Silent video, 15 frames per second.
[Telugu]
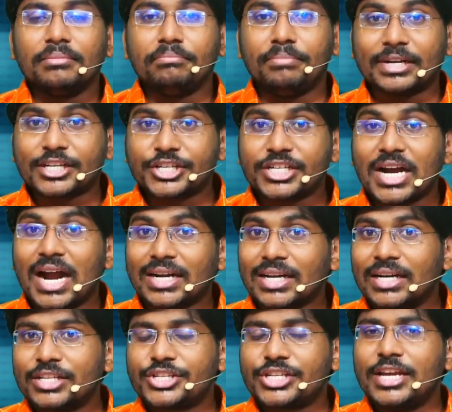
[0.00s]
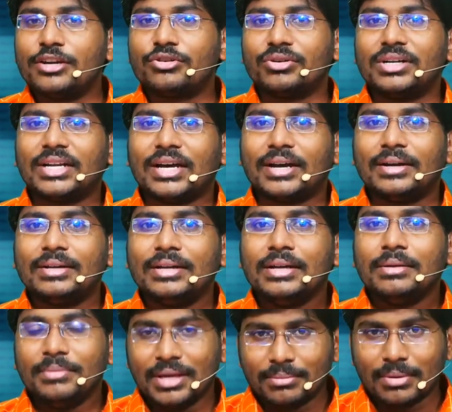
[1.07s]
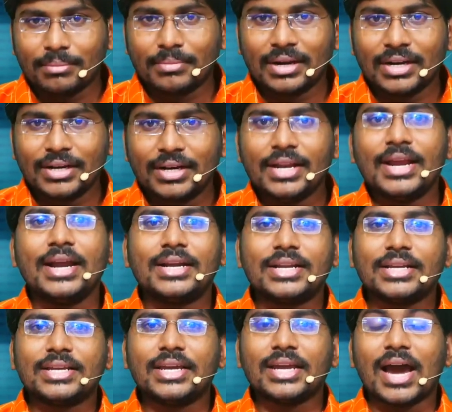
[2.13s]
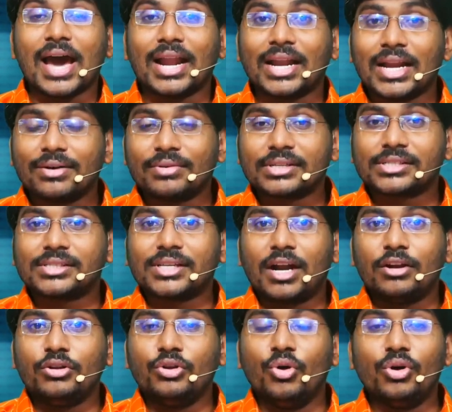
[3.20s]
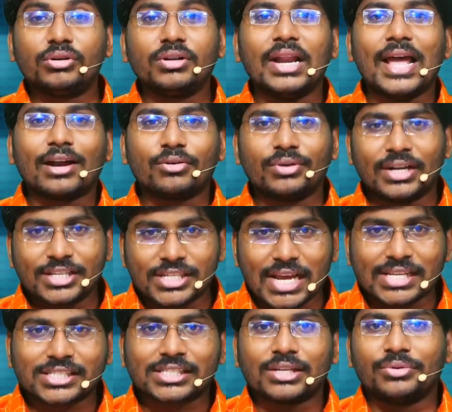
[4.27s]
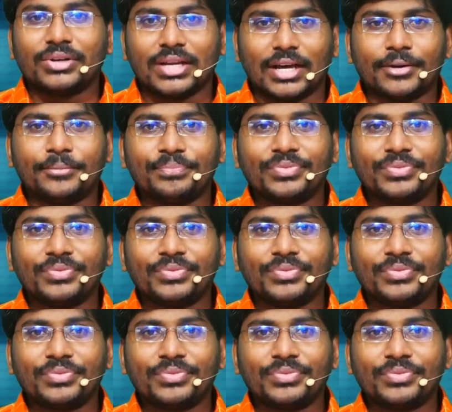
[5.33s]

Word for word: భిక్షాటన చేయకుండా మీరు మమ్మల్ని నేటికి అన్న వస్త్రాలు లోటు లేకుండా చేస్తూ ఉన్నారు